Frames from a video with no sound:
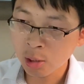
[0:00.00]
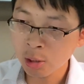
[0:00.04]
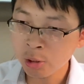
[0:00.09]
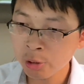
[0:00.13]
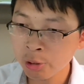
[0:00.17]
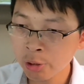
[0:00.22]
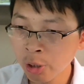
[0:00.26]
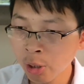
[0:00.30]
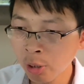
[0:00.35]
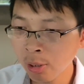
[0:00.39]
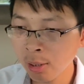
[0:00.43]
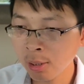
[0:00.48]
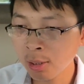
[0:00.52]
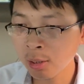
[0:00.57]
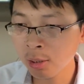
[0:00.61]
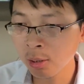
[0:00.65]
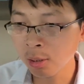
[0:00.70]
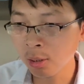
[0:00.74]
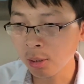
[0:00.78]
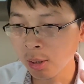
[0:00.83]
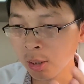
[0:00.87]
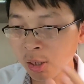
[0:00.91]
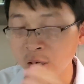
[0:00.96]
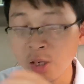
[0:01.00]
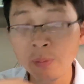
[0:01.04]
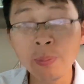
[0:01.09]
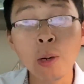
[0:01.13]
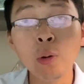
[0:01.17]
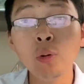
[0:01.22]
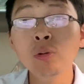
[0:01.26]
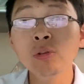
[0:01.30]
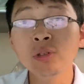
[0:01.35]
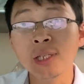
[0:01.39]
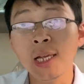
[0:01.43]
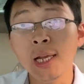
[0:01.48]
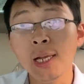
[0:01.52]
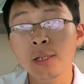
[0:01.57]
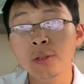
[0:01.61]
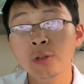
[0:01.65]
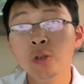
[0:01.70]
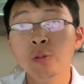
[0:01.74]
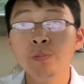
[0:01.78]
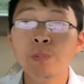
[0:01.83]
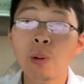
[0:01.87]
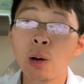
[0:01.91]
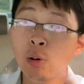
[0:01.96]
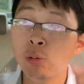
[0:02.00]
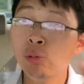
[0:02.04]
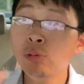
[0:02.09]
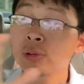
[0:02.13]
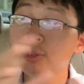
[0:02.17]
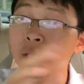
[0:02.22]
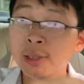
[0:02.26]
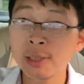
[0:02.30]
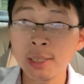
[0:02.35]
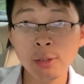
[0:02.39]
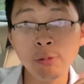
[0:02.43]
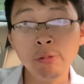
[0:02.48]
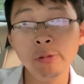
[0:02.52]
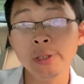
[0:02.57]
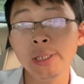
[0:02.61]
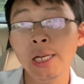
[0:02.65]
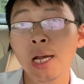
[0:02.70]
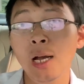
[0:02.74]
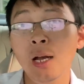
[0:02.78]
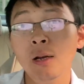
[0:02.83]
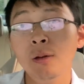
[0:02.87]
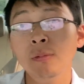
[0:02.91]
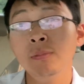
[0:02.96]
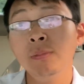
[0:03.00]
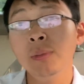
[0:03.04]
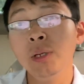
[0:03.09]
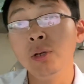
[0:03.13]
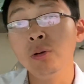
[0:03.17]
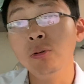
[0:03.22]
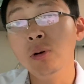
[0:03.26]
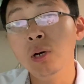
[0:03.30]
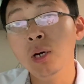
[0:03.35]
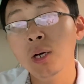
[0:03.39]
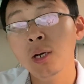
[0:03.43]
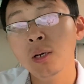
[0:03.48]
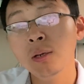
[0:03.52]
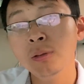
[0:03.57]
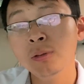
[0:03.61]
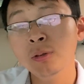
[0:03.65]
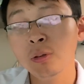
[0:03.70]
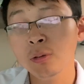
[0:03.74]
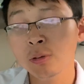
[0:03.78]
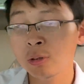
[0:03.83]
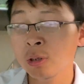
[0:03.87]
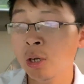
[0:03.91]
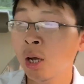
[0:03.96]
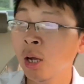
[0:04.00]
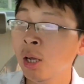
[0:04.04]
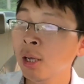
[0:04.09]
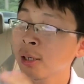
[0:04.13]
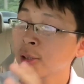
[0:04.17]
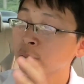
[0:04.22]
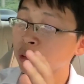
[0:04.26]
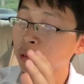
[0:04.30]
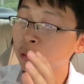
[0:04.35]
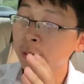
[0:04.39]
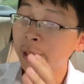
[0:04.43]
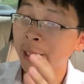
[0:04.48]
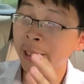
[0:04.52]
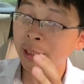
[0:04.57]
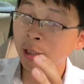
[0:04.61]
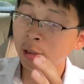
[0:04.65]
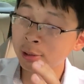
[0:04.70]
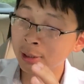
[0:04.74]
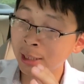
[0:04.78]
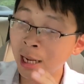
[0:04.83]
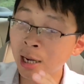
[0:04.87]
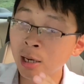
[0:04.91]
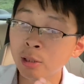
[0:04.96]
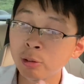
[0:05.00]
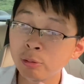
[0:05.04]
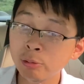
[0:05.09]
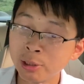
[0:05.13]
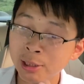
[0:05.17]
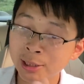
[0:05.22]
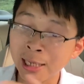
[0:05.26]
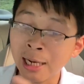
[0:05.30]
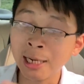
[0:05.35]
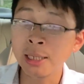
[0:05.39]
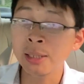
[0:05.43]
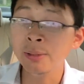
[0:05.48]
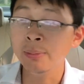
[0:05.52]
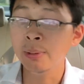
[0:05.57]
要那个核保护伞，就保护这些国家。美国就是说，苏联要是拿核武器打你